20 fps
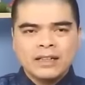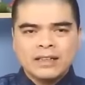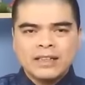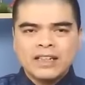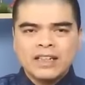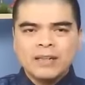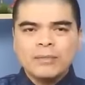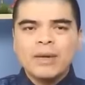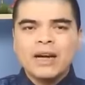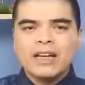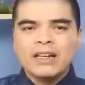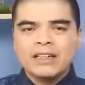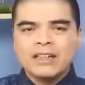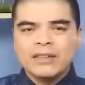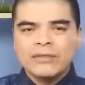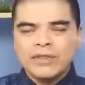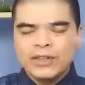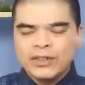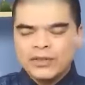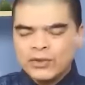thì các bạn
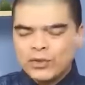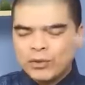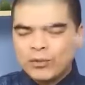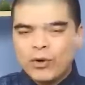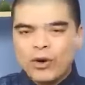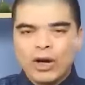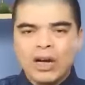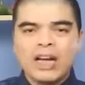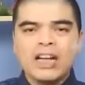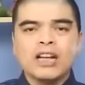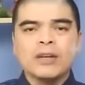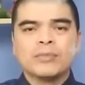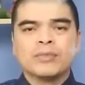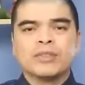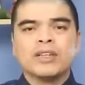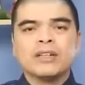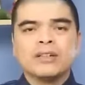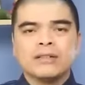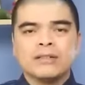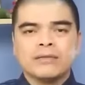cần phải nhổ bỏ ngay lập
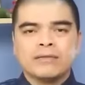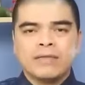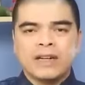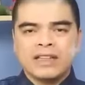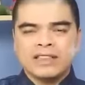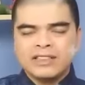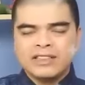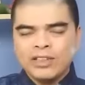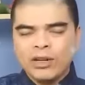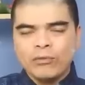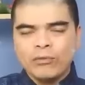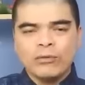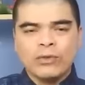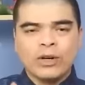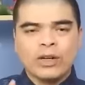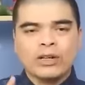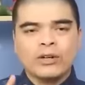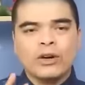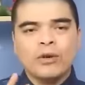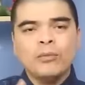tức và trồng vào
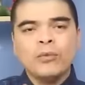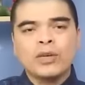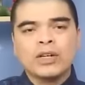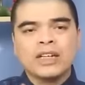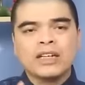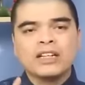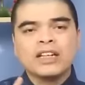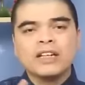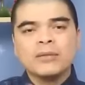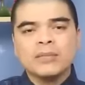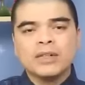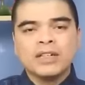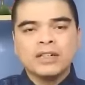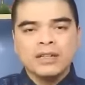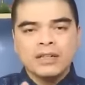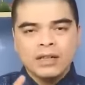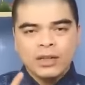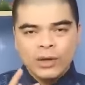cái đó một cái cây mới